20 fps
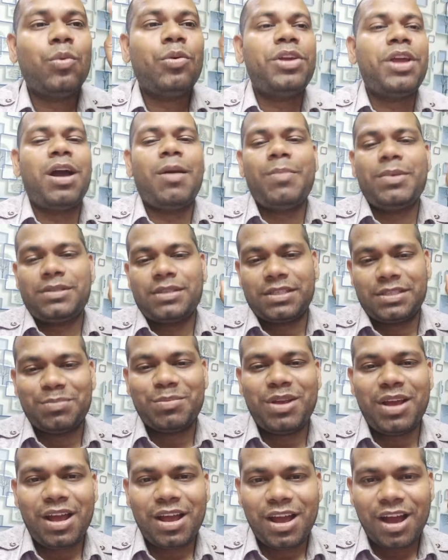वो यहाँ पे सच
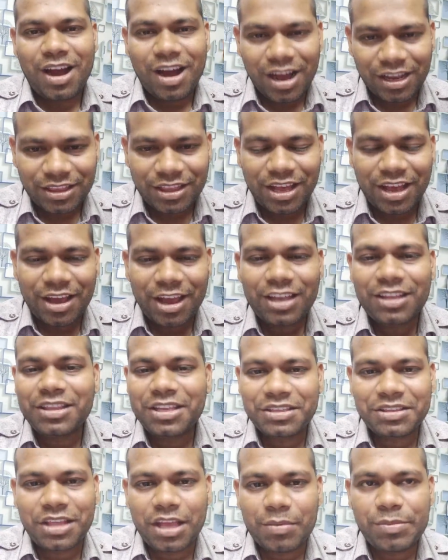में आता है
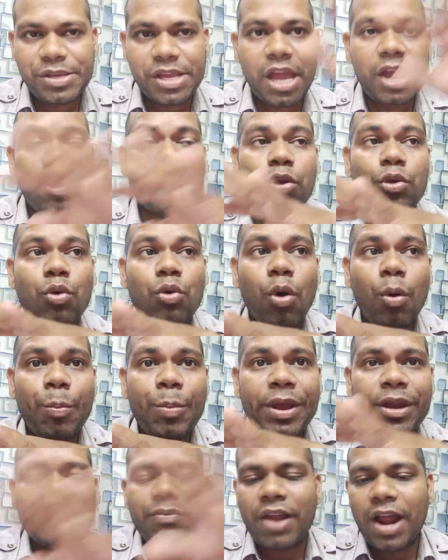दिखता भी है और
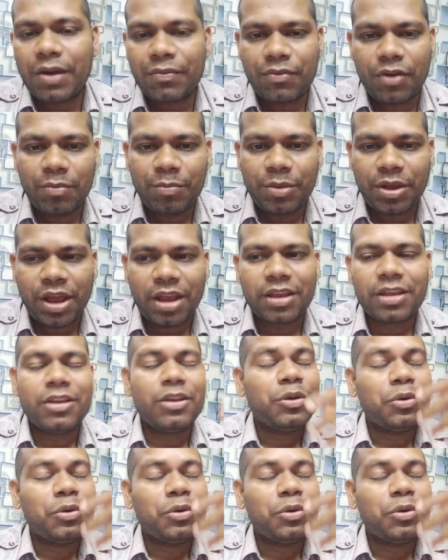ओपन प्लेटफॉर्म में है